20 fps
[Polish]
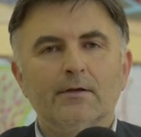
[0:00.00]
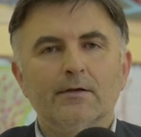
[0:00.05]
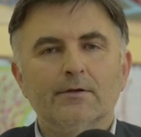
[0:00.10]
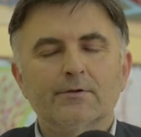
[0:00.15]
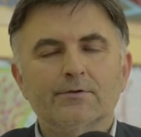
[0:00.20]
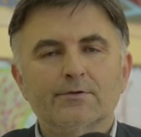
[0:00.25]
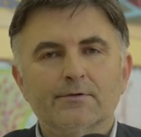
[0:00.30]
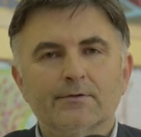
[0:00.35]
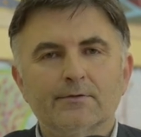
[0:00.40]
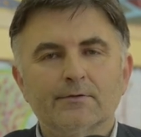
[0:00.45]

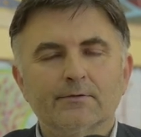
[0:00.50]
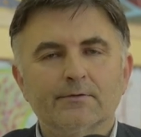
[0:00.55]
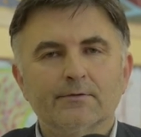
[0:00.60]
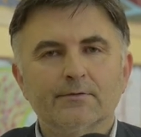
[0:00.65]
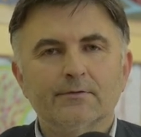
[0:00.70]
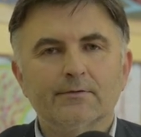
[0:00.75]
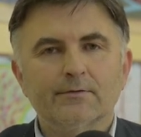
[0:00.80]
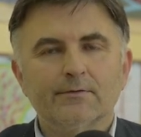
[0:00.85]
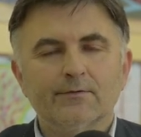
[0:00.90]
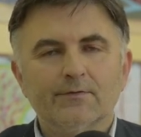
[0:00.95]
Czy
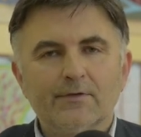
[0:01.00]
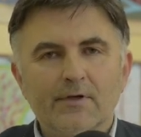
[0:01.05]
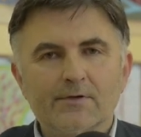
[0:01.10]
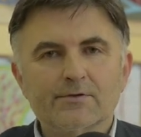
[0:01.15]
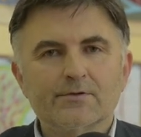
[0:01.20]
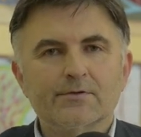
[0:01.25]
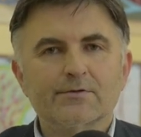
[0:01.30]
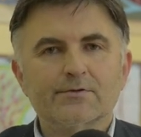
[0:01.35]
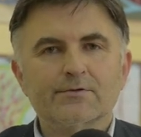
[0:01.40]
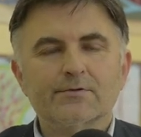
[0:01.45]

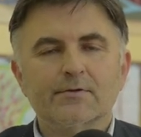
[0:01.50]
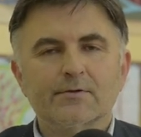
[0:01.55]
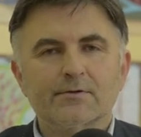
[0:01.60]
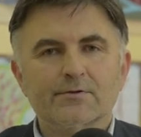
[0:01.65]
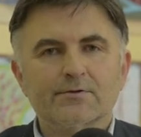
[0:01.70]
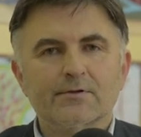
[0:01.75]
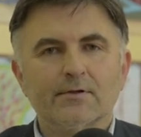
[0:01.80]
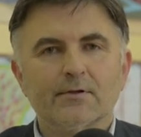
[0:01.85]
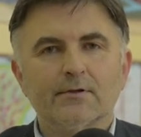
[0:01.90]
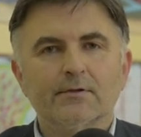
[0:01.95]
wierzysz,
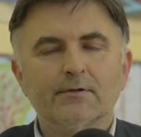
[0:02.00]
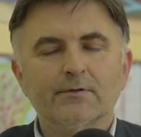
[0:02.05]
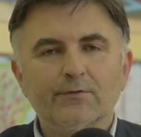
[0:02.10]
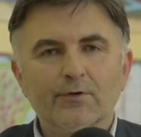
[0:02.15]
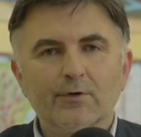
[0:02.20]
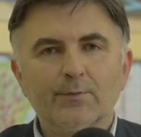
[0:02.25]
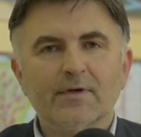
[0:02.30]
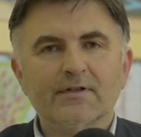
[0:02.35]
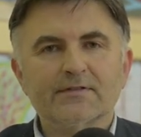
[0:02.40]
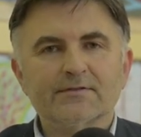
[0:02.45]
że
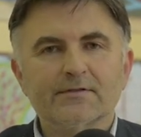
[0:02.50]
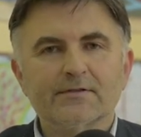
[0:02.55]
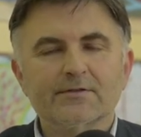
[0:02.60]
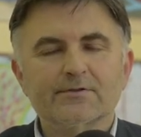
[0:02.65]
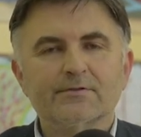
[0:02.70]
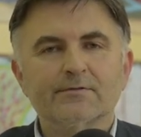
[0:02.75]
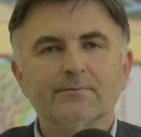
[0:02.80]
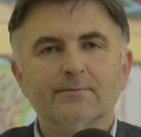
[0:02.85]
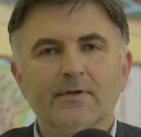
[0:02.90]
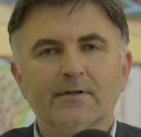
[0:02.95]
Twój
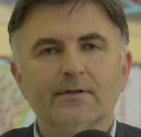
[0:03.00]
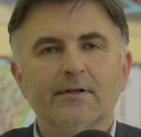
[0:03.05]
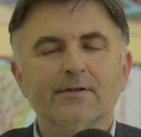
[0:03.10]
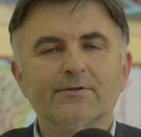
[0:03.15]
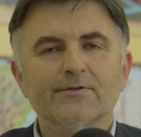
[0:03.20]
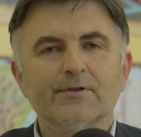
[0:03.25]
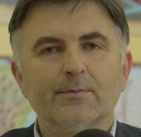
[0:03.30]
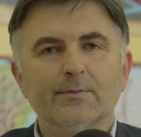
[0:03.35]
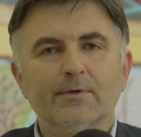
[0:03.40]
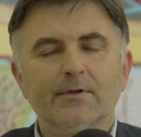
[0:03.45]
pasterz ma dla
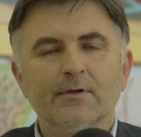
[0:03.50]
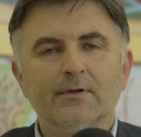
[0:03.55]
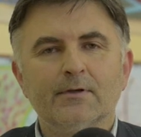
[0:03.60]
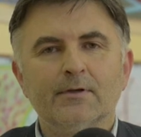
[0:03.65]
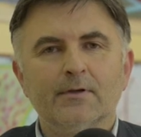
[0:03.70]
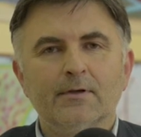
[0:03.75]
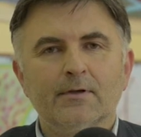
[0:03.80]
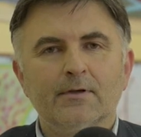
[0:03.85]
Ciebie